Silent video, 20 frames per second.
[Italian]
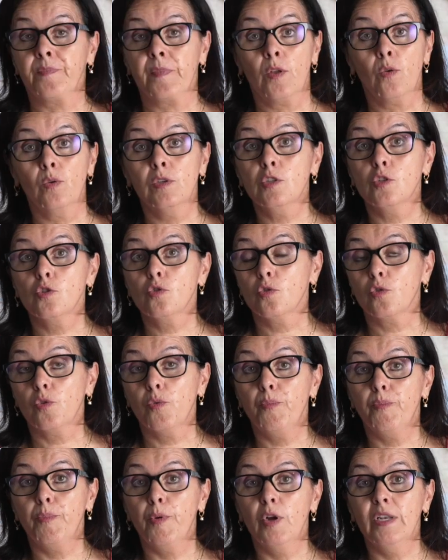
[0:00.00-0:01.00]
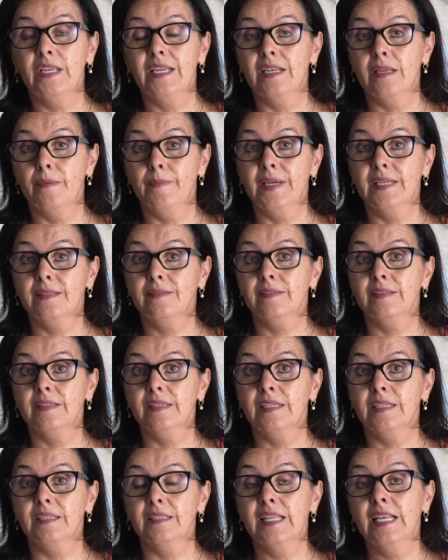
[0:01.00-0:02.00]
Questi sono un po' gli
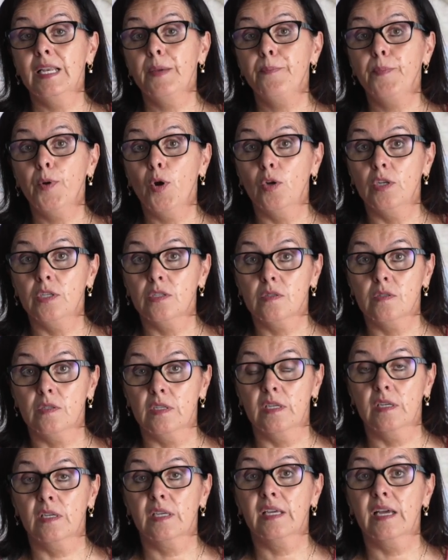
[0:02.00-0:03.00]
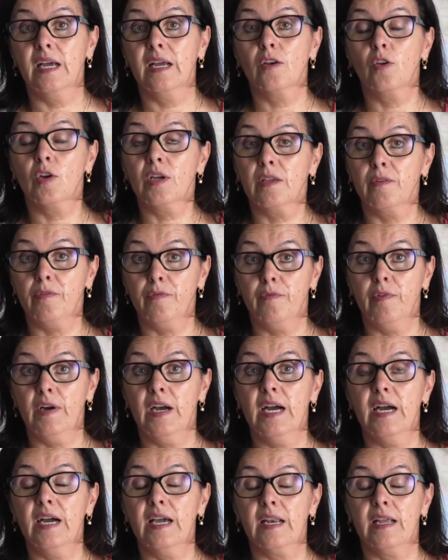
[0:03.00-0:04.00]
elementi delle policy che hanno a che
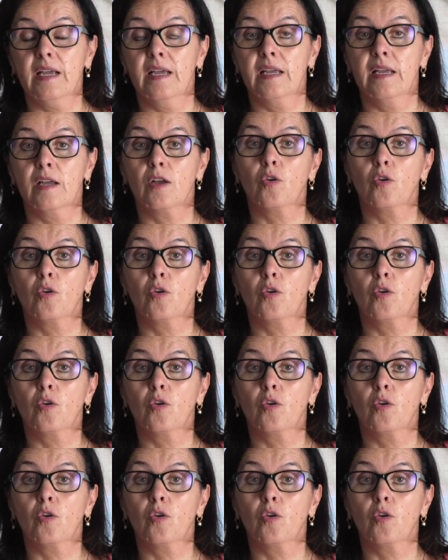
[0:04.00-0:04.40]
fare